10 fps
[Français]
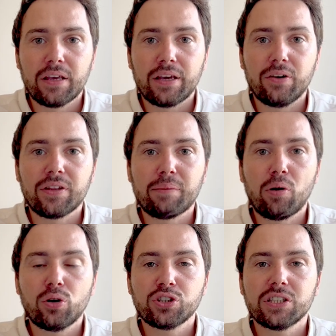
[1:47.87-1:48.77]
une
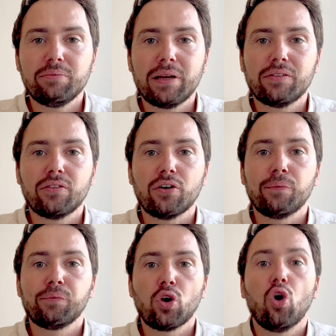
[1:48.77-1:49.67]
approche qui mette euh,
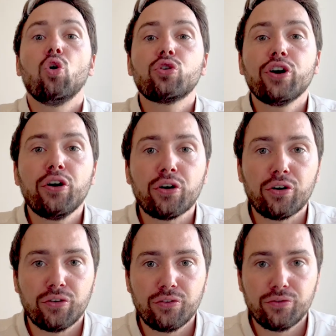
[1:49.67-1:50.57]
au
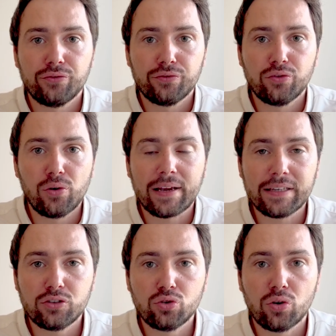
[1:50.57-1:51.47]
cœur de la
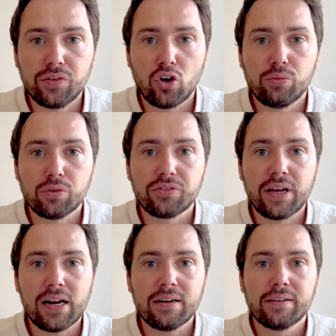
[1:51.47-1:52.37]
question
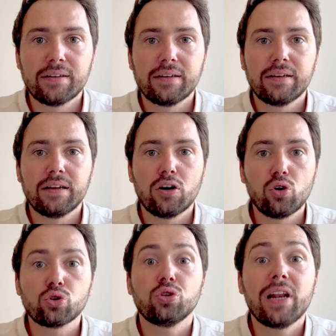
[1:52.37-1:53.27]
environnementale
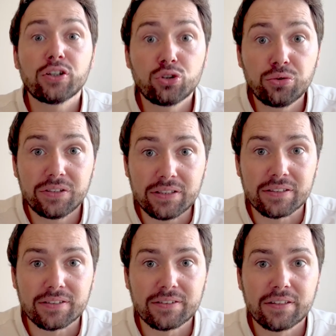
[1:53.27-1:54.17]
l'enjeu de la
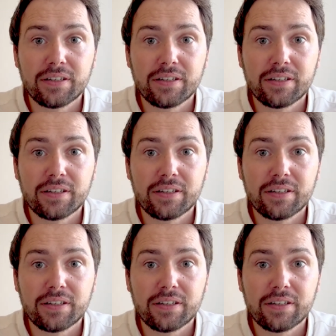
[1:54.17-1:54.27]
justice.